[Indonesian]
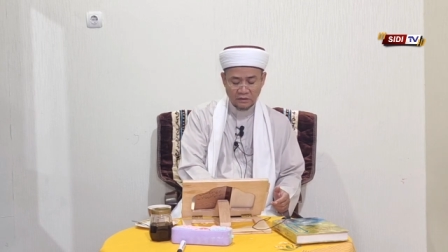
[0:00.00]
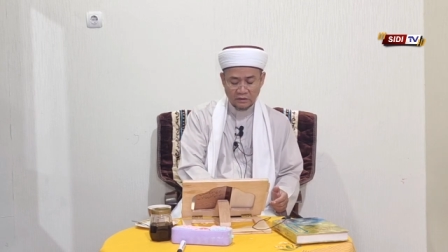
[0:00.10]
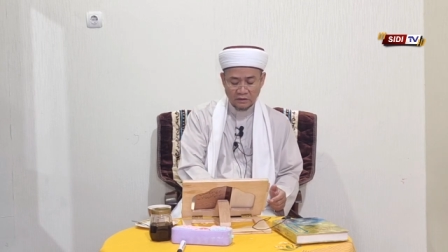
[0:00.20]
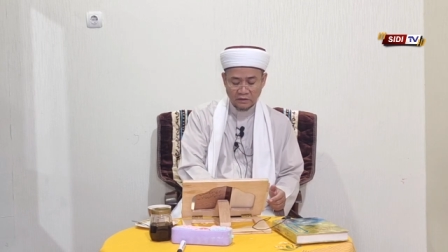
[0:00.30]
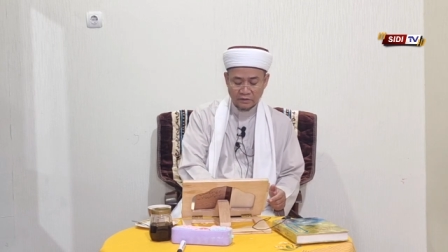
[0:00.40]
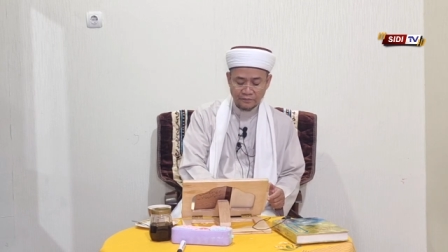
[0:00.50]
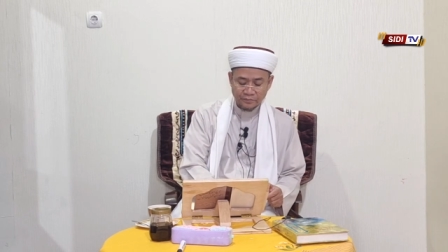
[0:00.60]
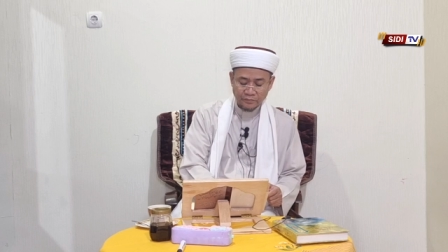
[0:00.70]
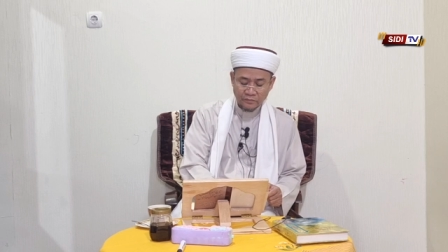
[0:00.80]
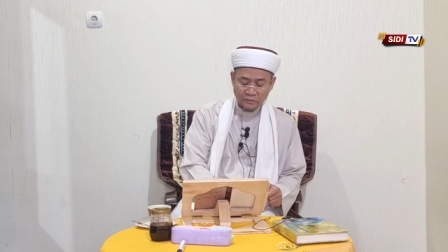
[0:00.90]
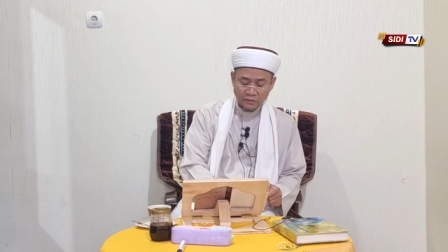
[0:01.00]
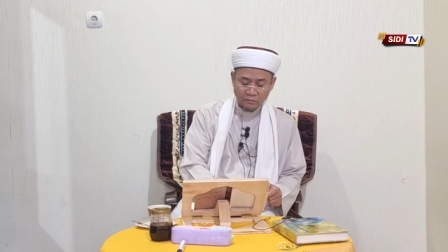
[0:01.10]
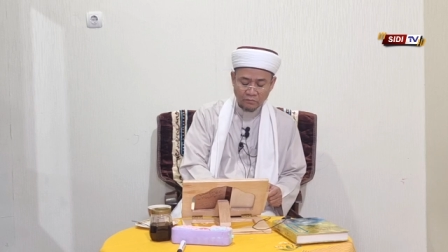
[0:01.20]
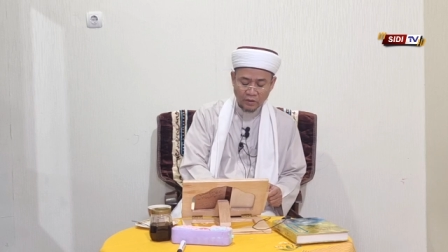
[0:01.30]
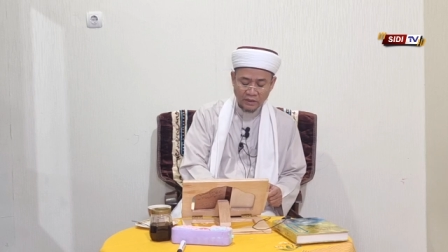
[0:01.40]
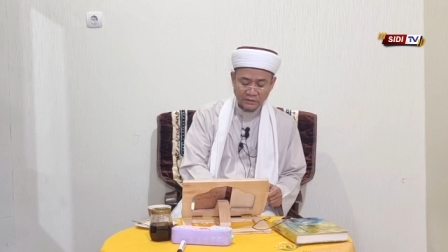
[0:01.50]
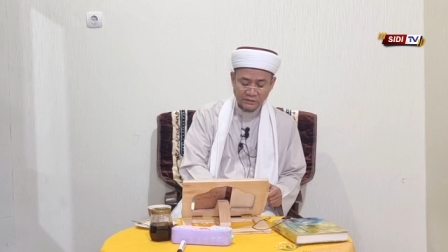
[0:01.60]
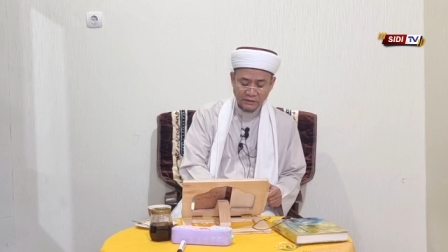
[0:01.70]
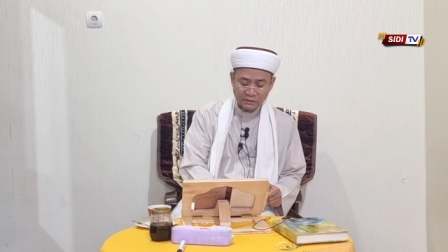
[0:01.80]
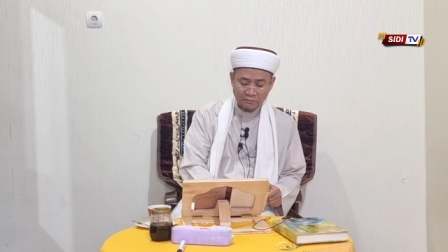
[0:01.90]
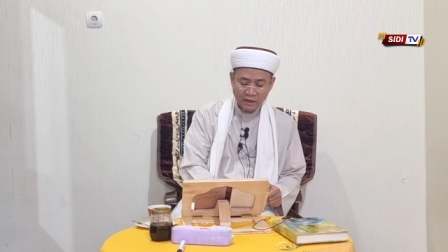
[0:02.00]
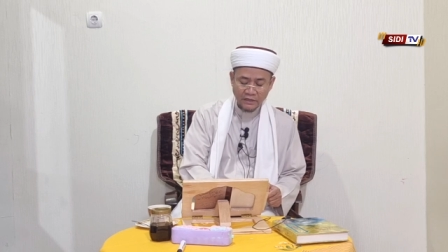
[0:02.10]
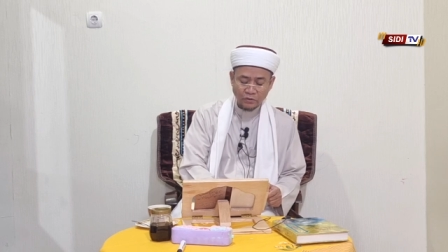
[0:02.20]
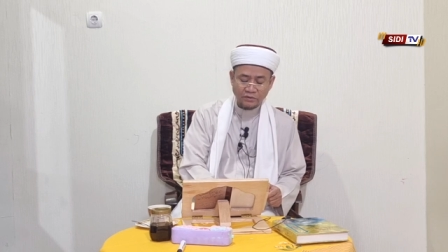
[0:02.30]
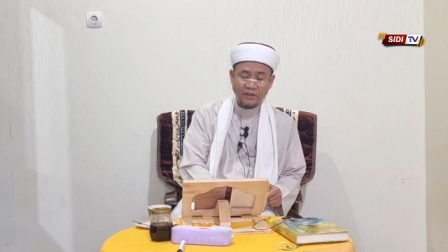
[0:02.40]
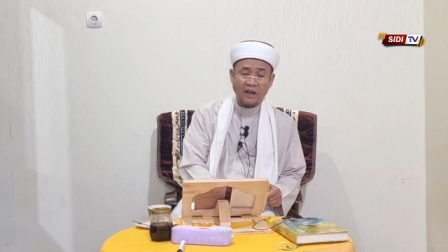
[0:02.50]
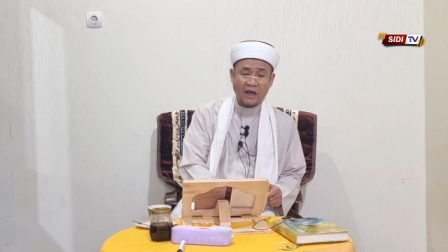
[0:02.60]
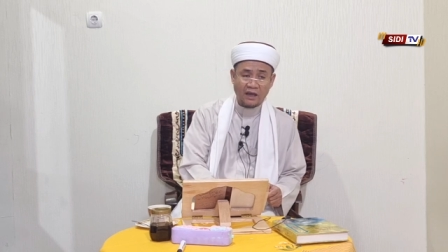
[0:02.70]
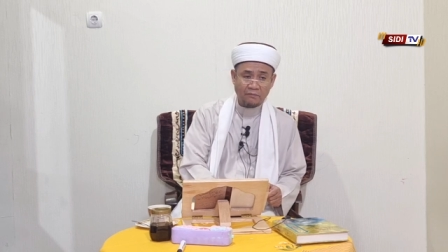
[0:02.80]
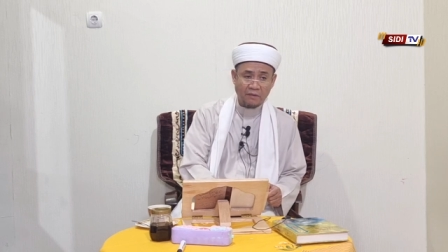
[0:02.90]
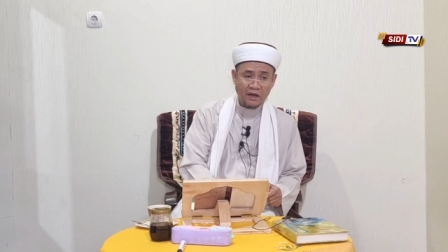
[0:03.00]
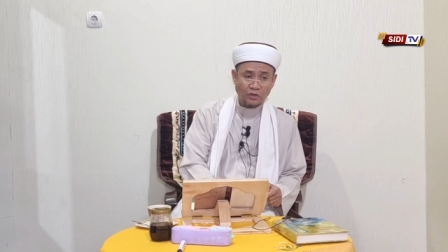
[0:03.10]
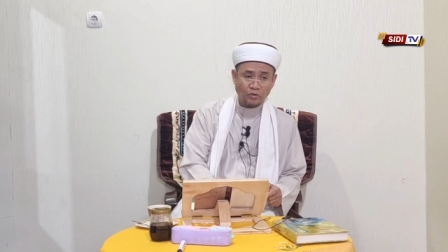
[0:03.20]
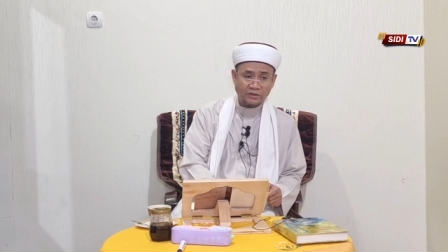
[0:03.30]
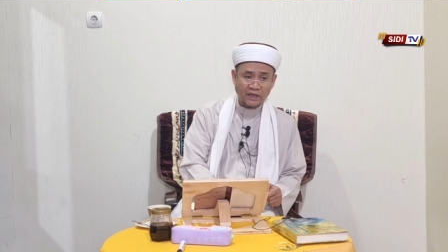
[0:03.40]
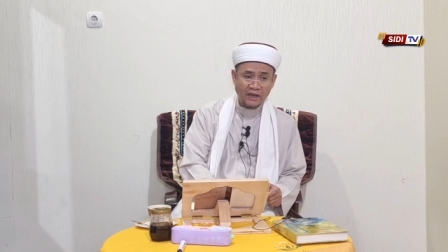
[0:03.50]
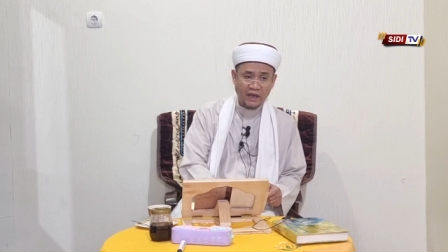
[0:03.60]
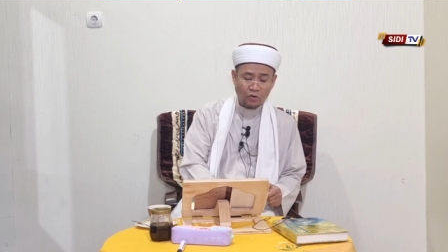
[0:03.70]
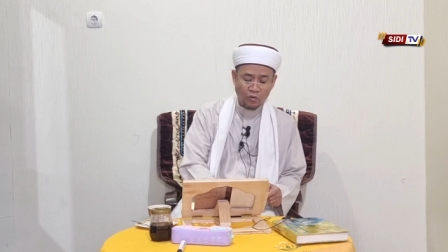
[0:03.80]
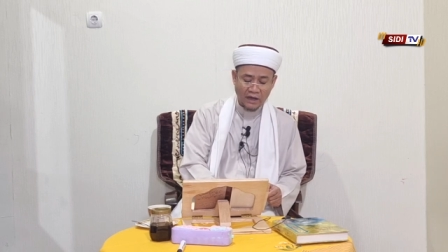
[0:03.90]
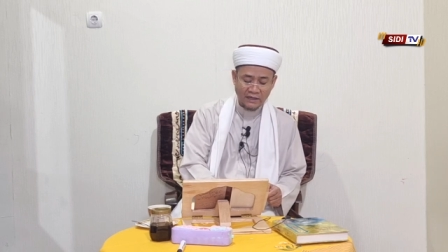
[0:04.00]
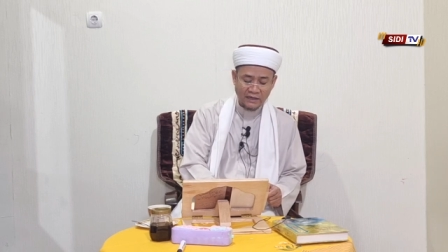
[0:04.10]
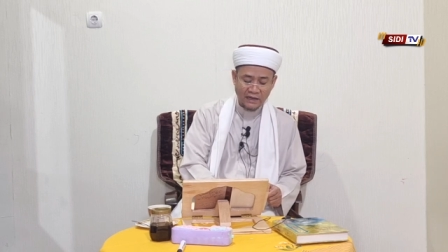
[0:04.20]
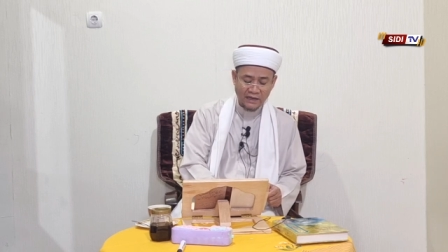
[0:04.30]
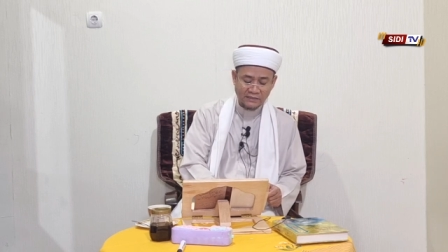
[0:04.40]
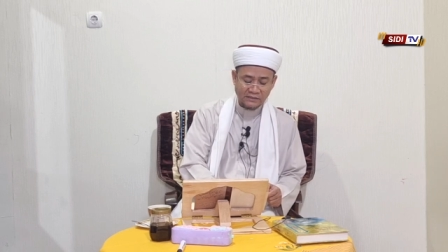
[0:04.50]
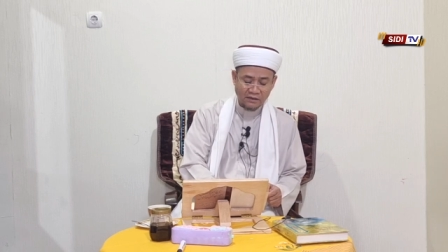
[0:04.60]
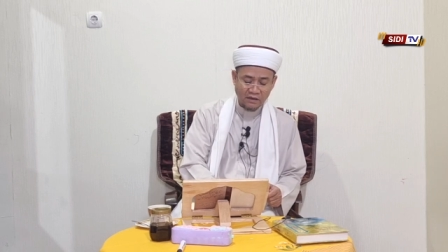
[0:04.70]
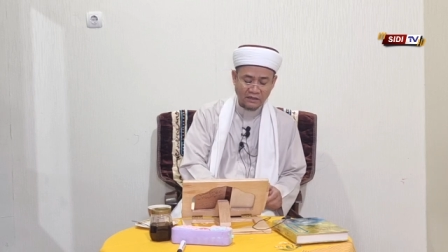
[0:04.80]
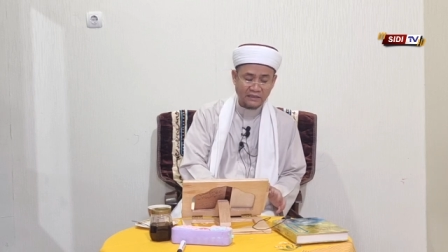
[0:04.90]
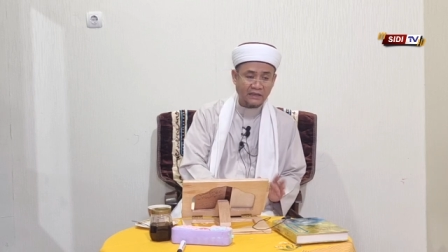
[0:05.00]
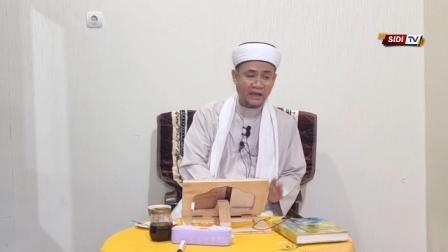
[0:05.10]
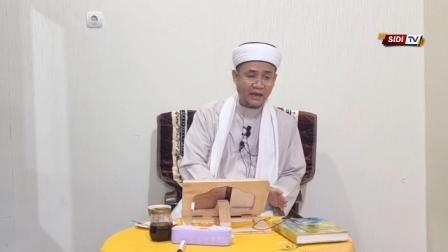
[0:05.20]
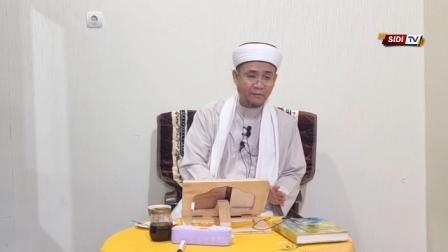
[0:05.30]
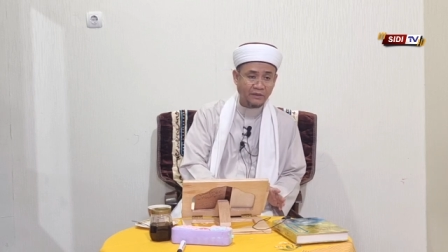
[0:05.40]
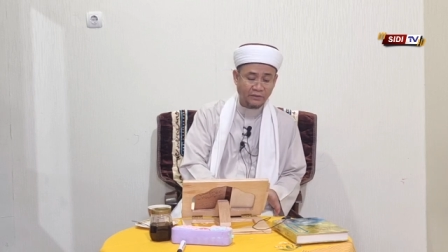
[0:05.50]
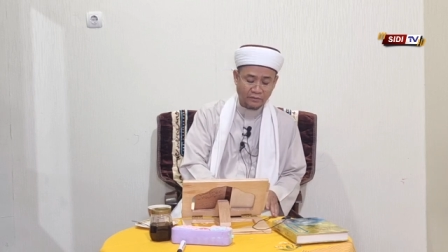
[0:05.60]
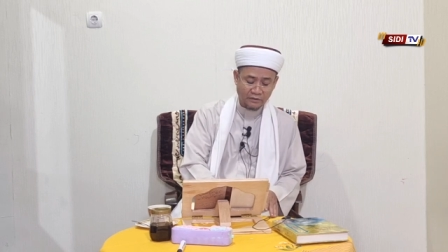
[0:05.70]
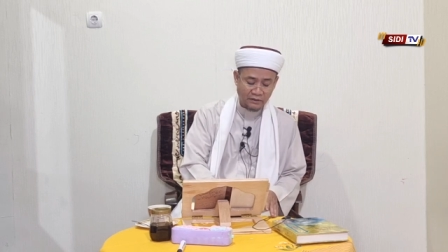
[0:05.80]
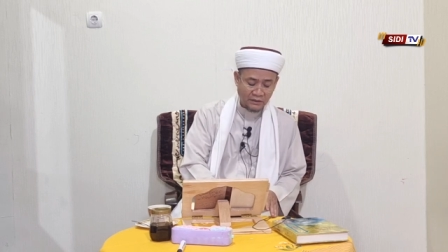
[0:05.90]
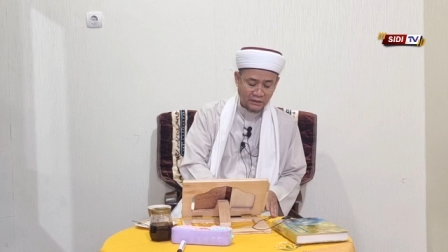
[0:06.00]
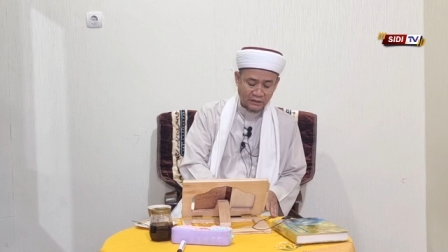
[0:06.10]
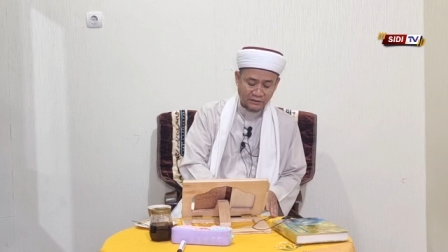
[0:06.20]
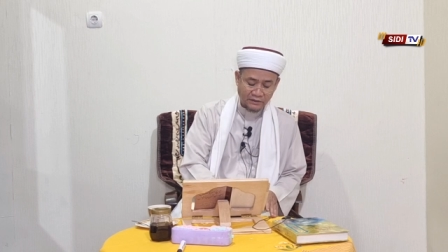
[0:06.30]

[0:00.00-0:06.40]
uh, boleh di sini mayutala mayutala'u alal asrar illa aminun.